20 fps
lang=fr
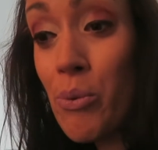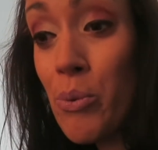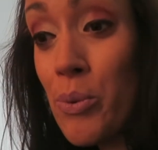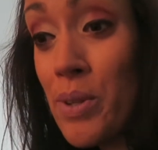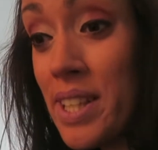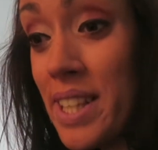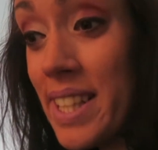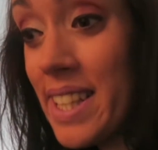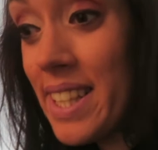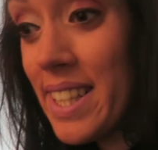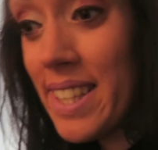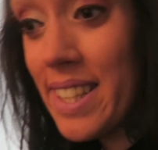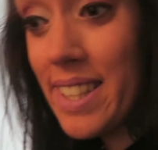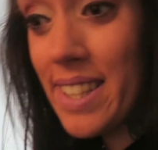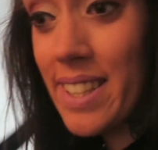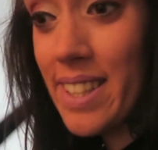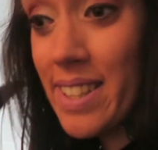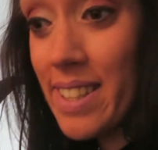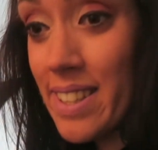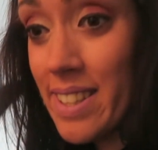
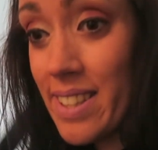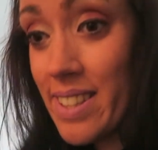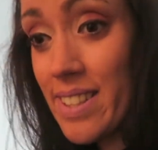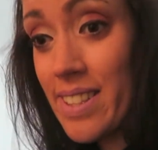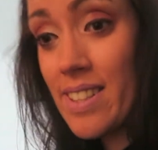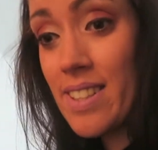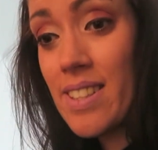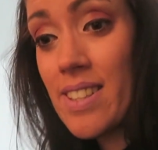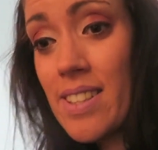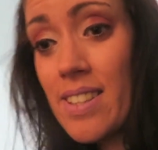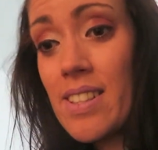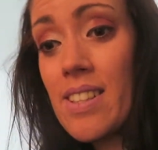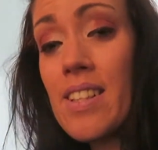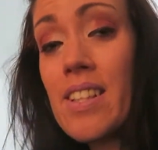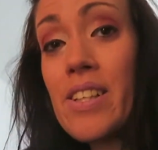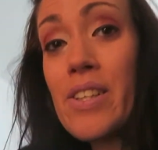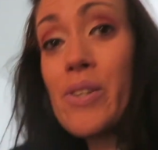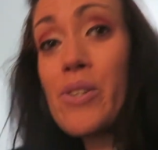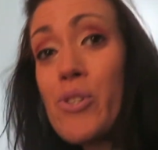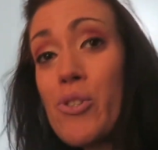oui
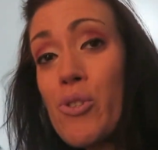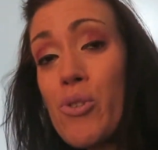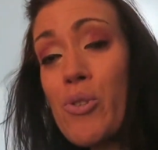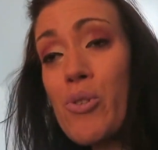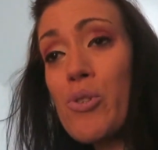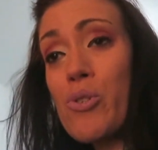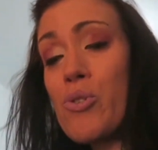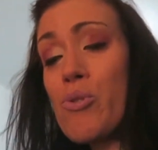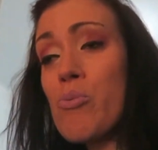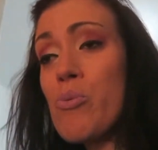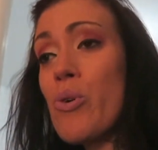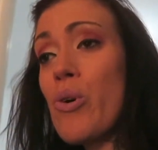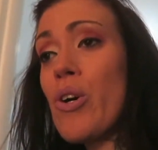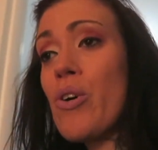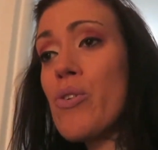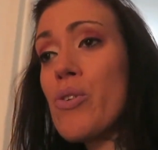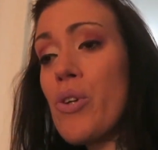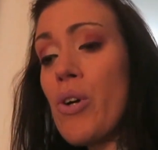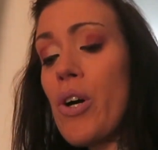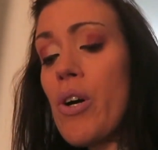que je, je me
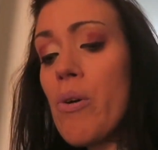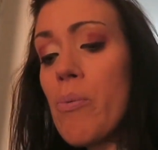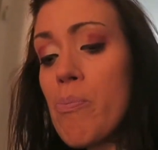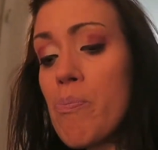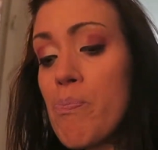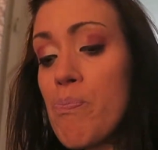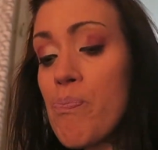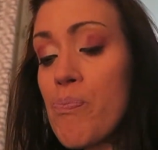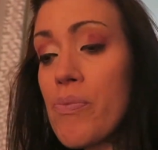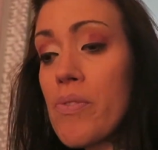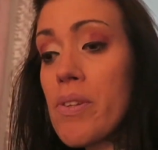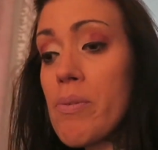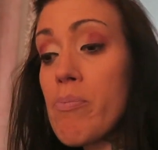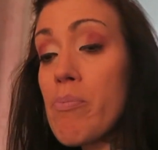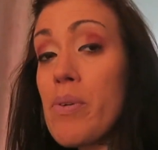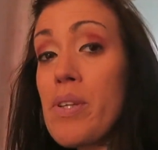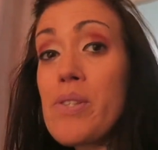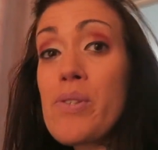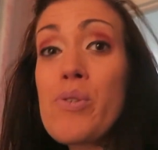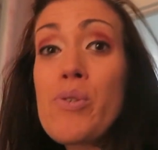rendors
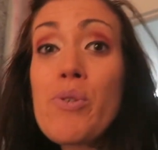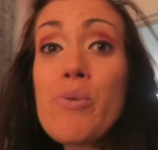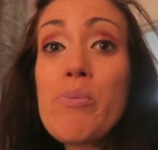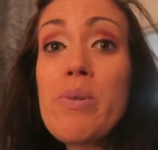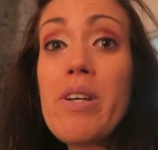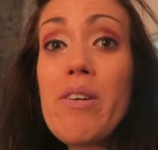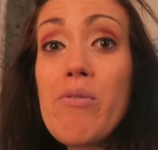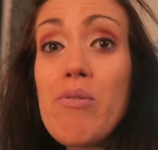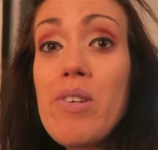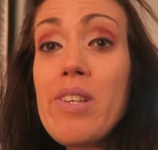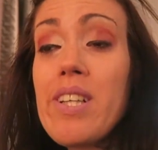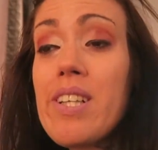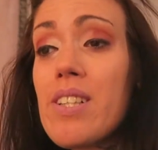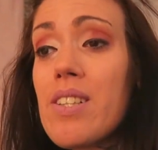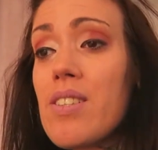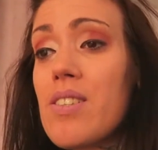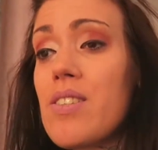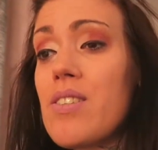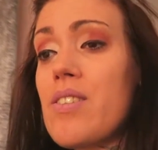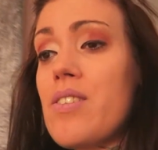parce que bah
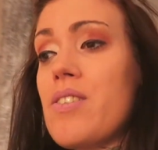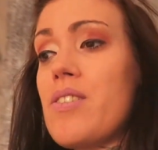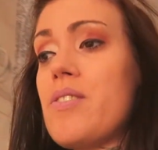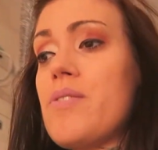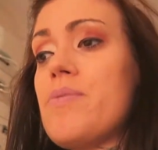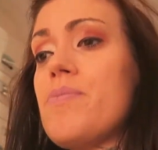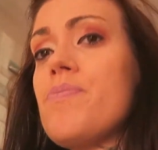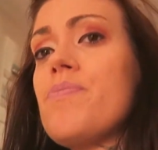voilà